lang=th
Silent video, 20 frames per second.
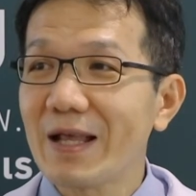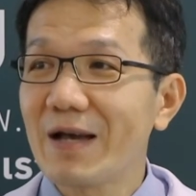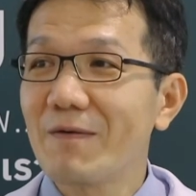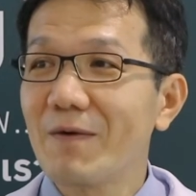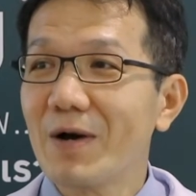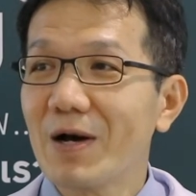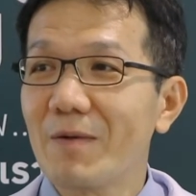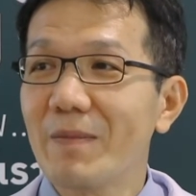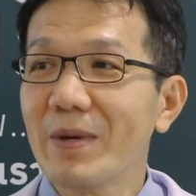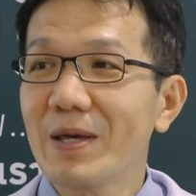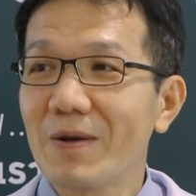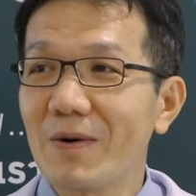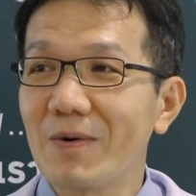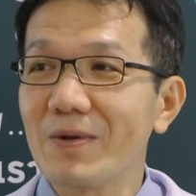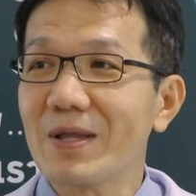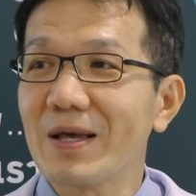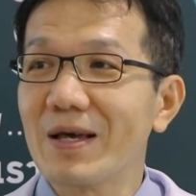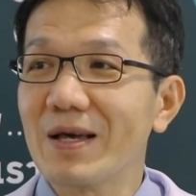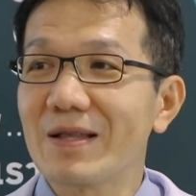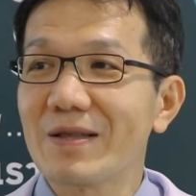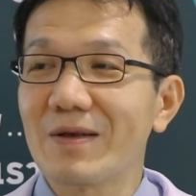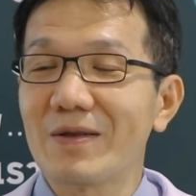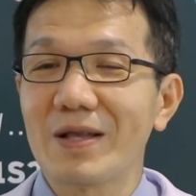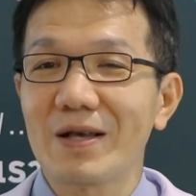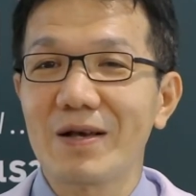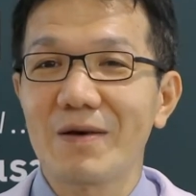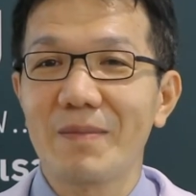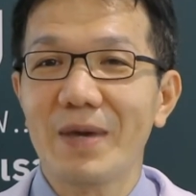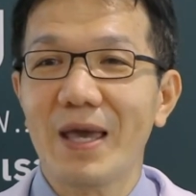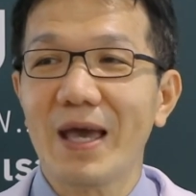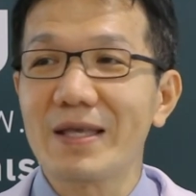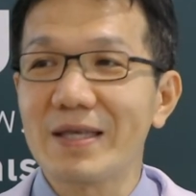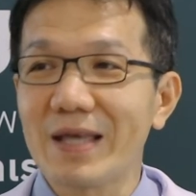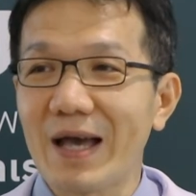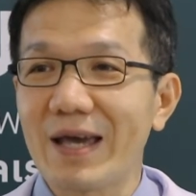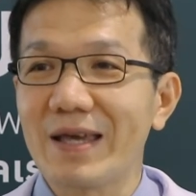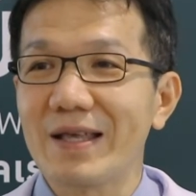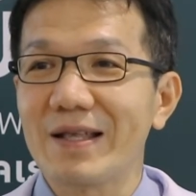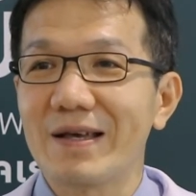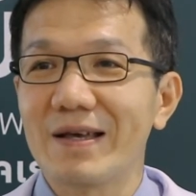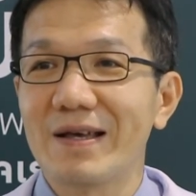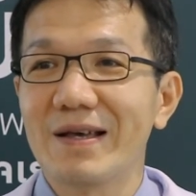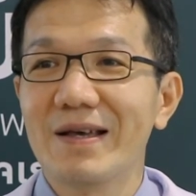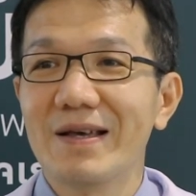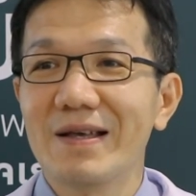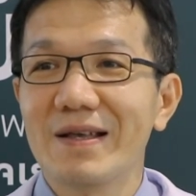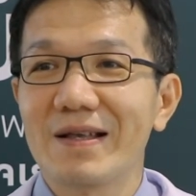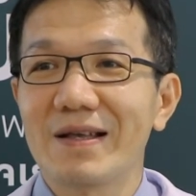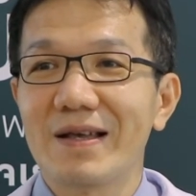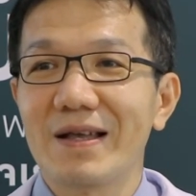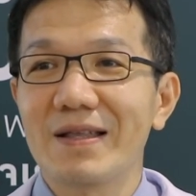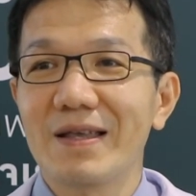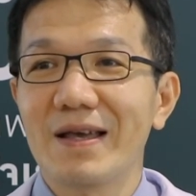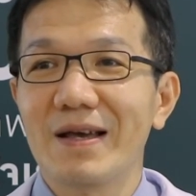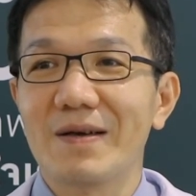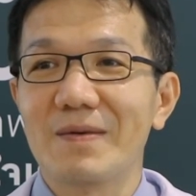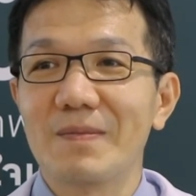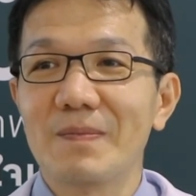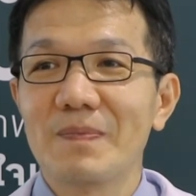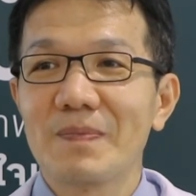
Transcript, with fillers: นะว่าเขาไม่กรนนะฮะตอนนั้นเขาไม่หายใจนะฮะงั้นเนี่ย